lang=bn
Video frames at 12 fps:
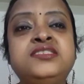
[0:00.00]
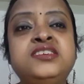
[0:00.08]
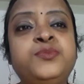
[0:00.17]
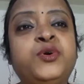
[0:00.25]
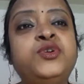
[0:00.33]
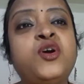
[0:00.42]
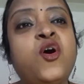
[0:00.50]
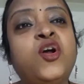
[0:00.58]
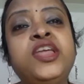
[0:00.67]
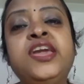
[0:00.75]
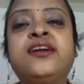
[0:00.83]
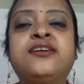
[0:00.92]
জীবন
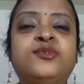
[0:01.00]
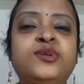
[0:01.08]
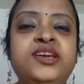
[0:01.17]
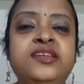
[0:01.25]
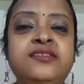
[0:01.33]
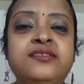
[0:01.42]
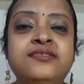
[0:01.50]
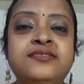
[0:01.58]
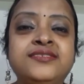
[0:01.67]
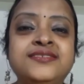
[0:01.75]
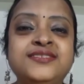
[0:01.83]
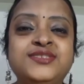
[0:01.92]
অনেক রঙিন
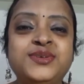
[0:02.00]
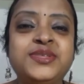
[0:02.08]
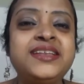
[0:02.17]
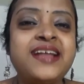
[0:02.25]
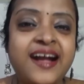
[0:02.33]
যদি